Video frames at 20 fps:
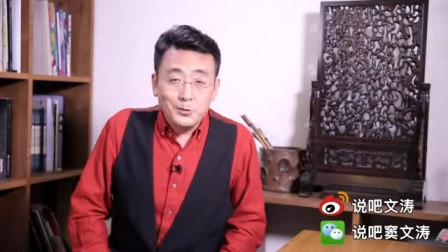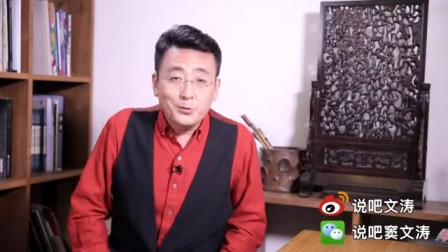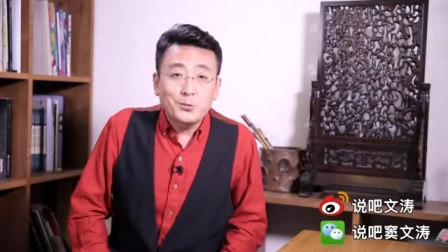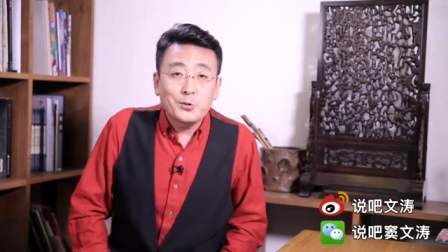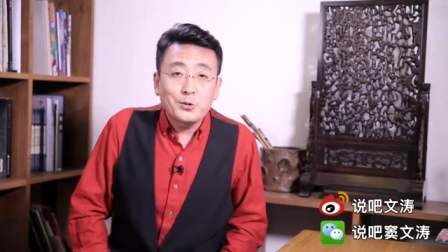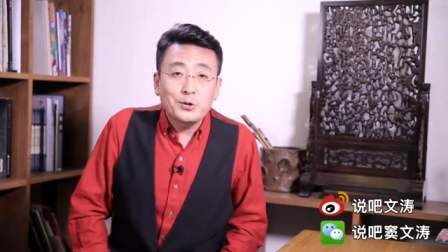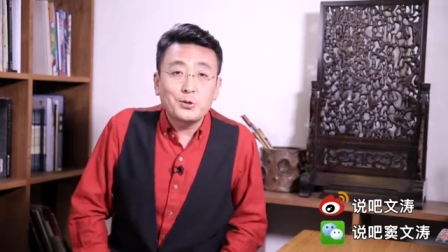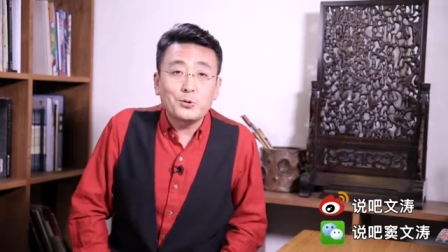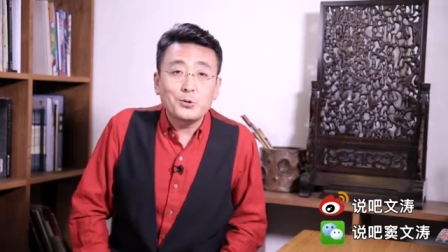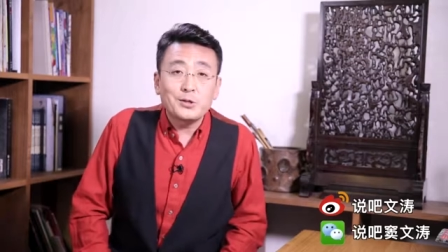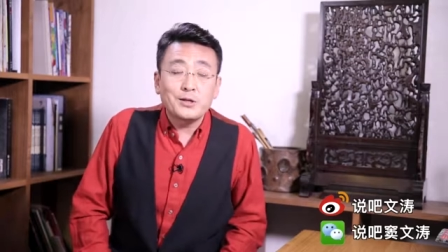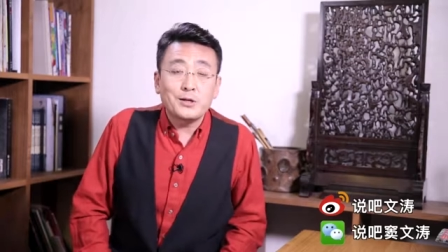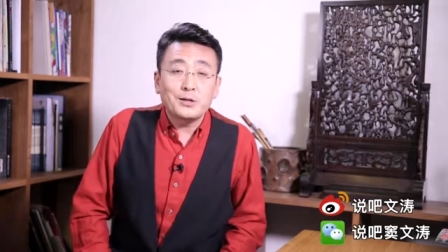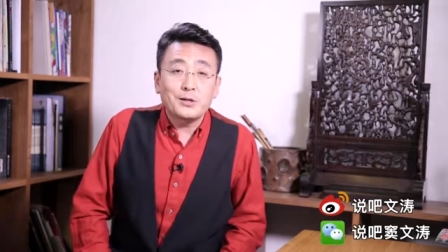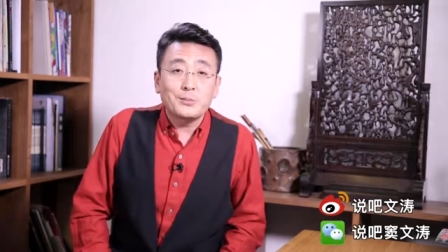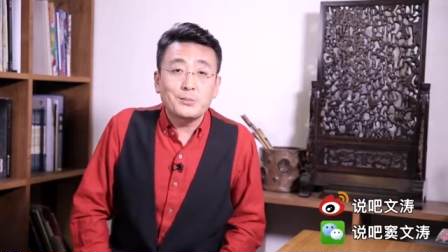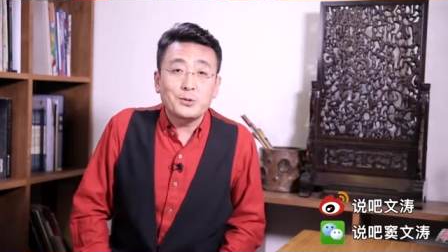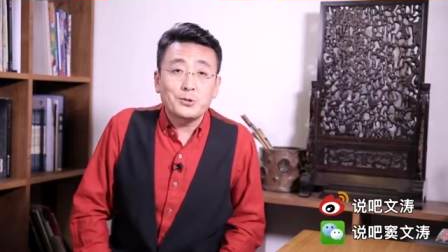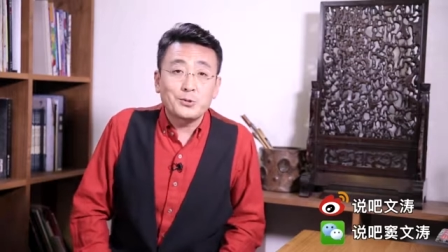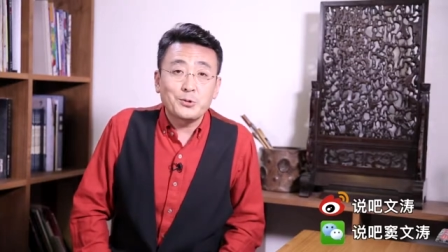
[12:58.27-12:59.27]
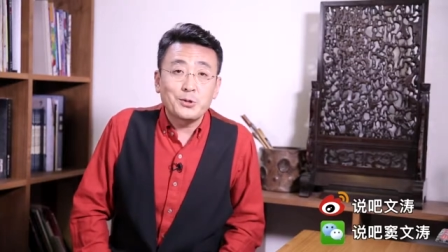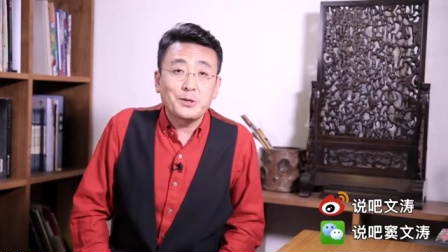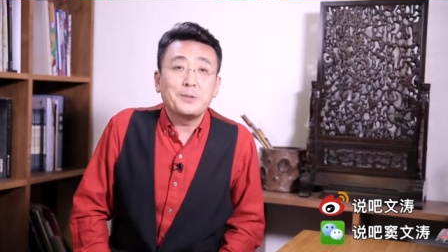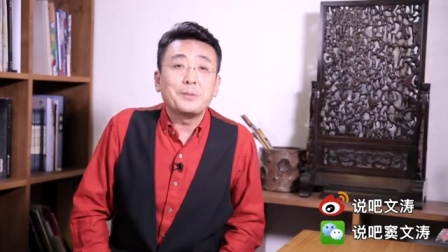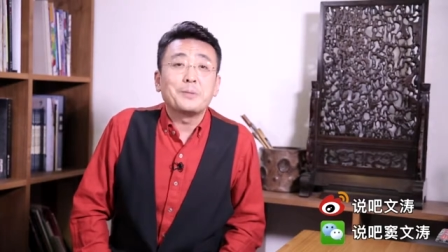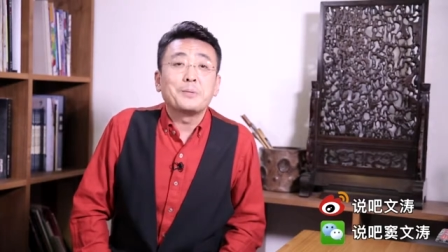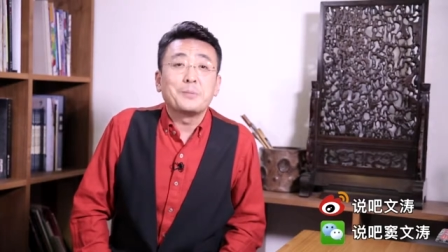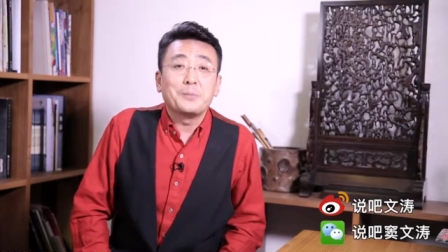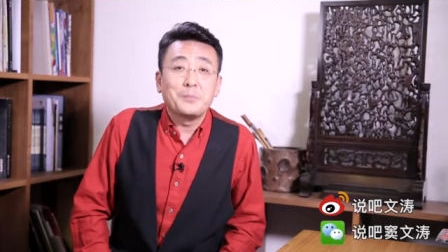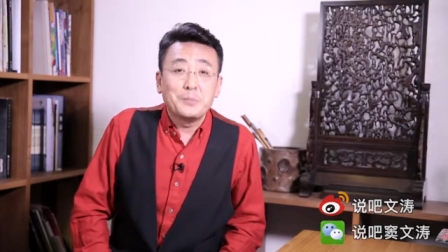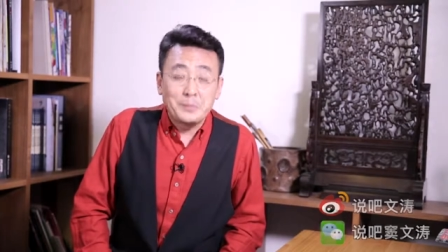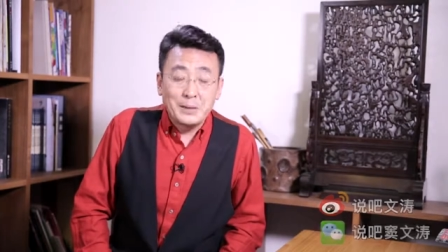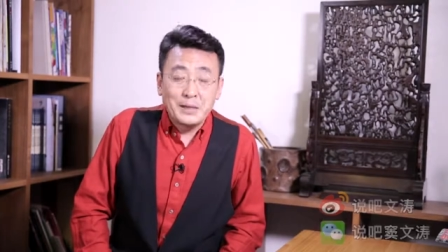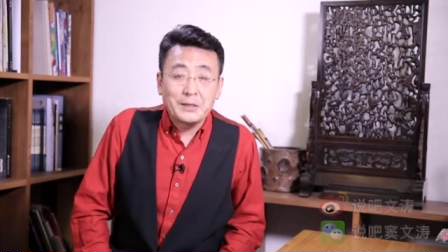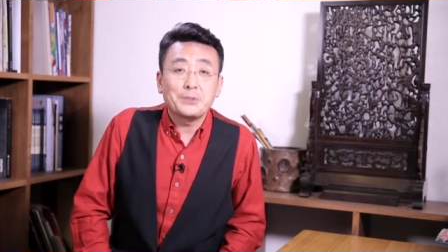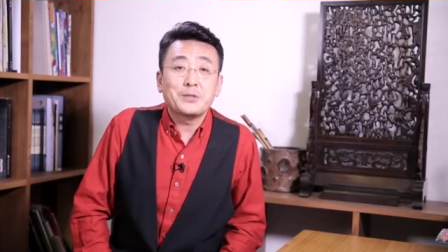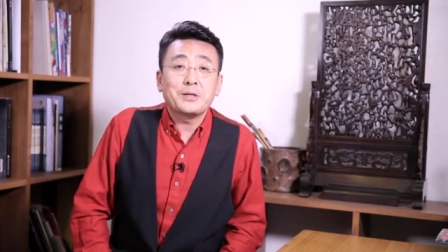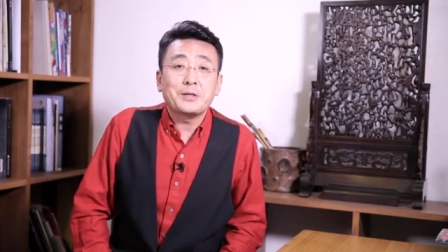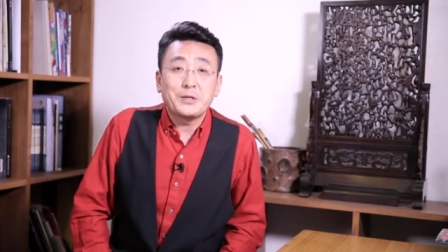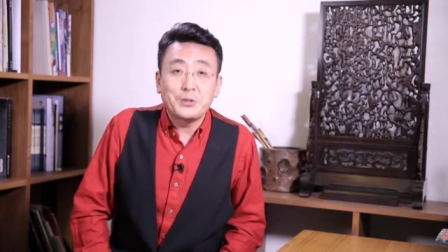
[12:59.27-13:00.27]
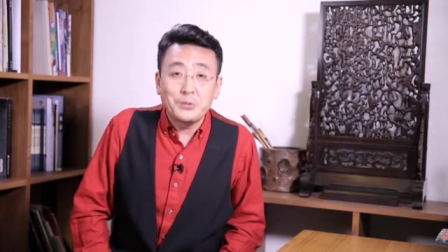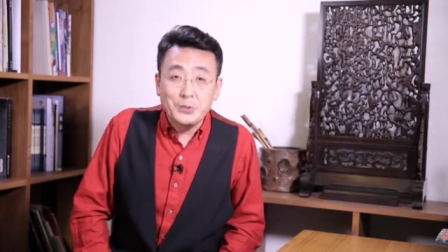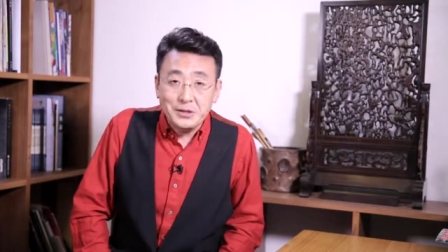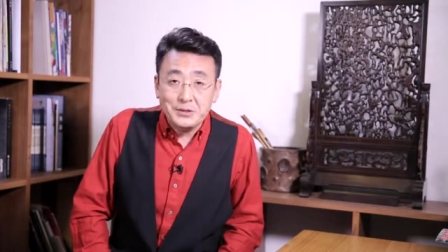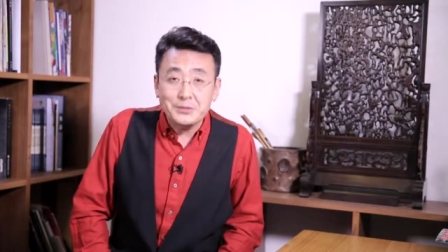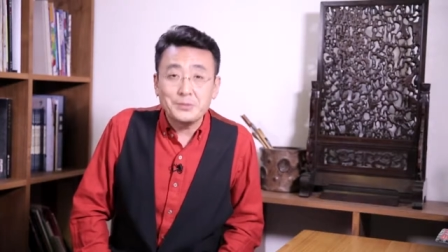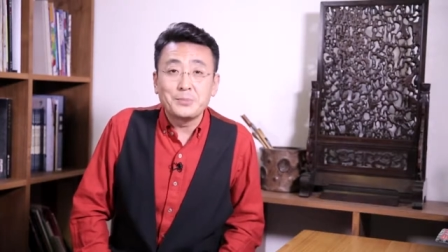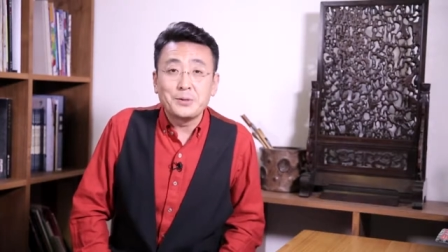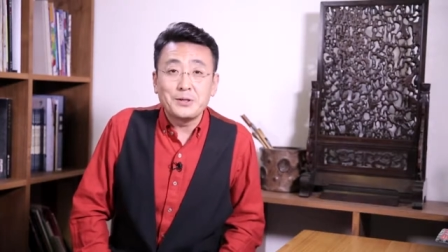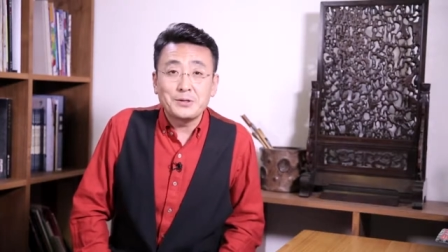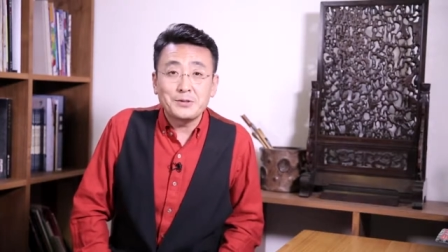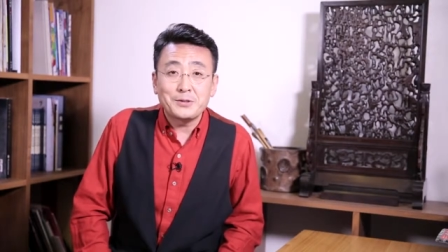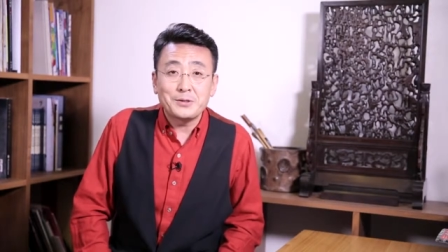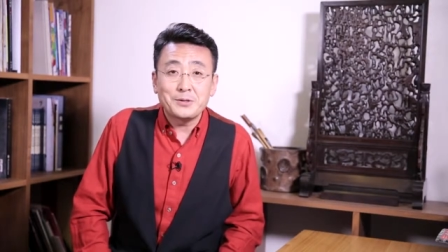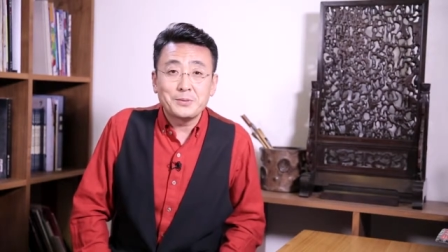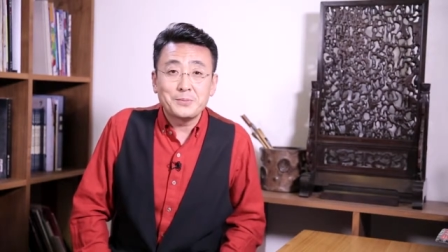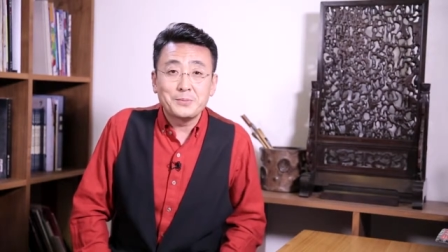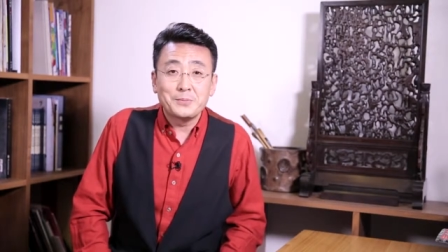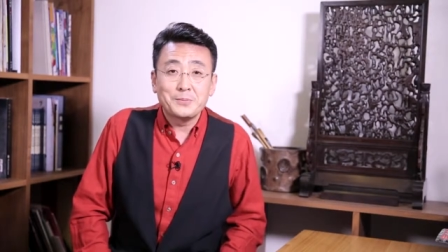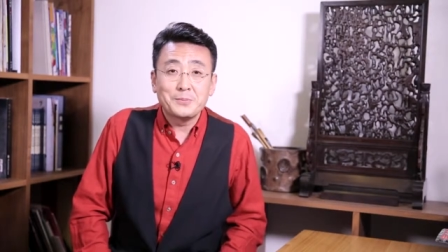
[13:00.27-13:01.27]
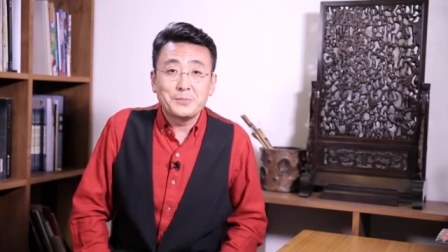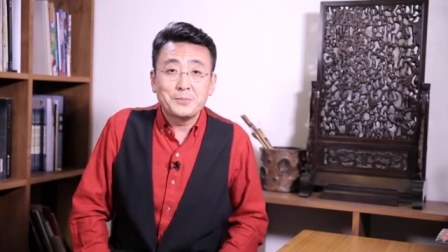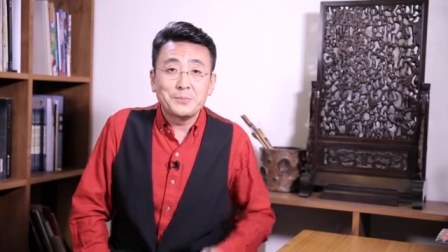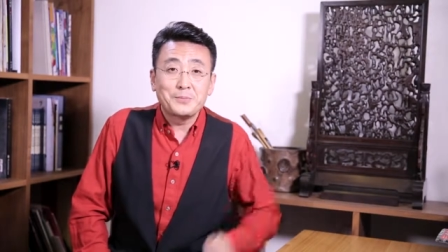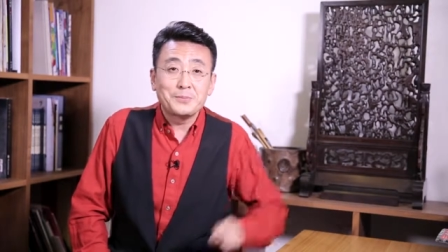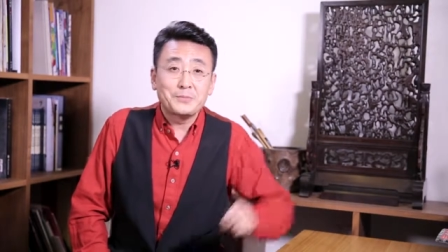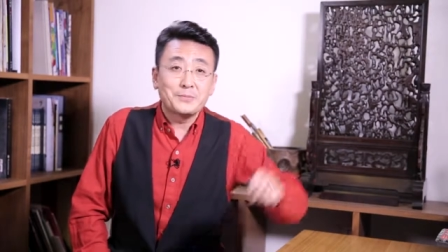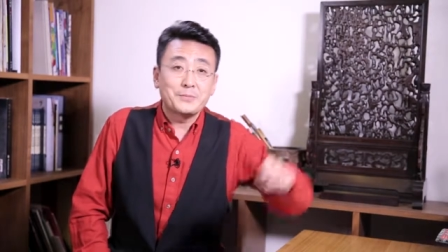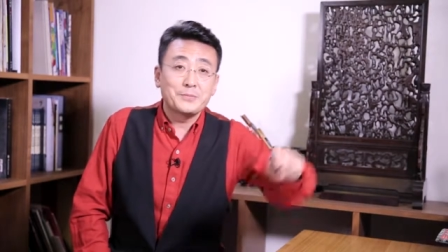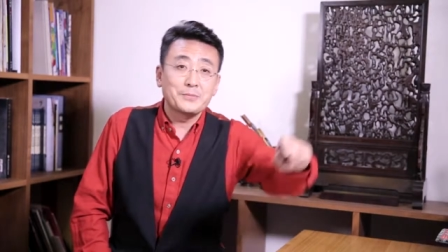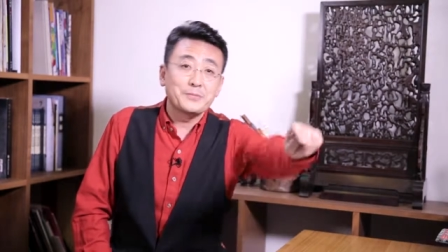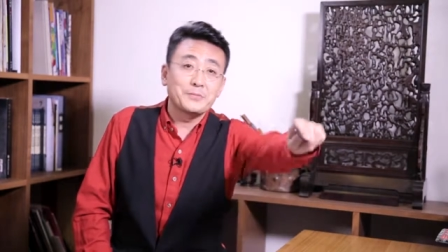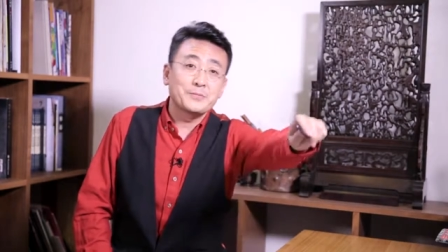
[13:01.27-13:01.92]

我都向你们说，Merry Christmas。